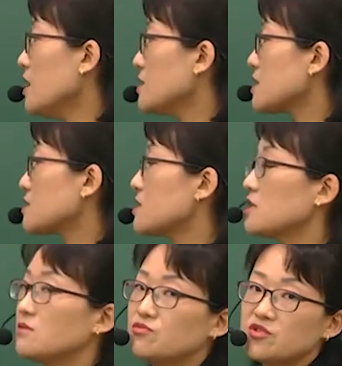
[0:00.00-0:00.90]
사실
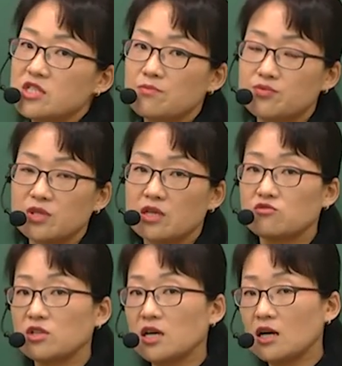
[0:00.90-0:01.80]
이 문제풀이
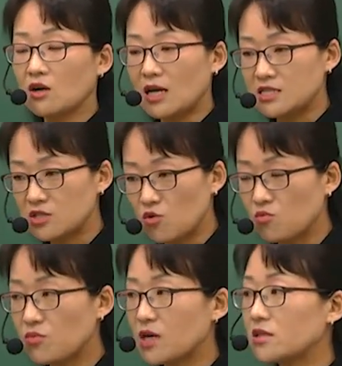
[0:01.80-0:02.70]
우리가 같이
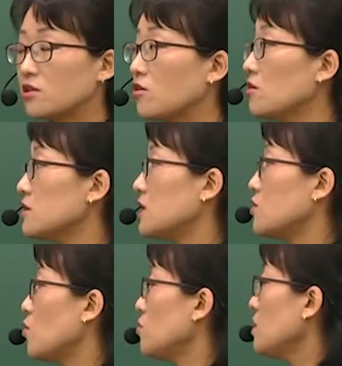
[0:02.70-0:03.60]
공부한 것
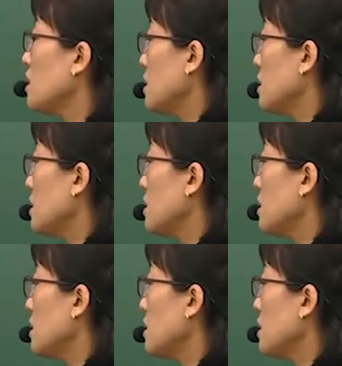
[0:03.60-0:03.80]
이론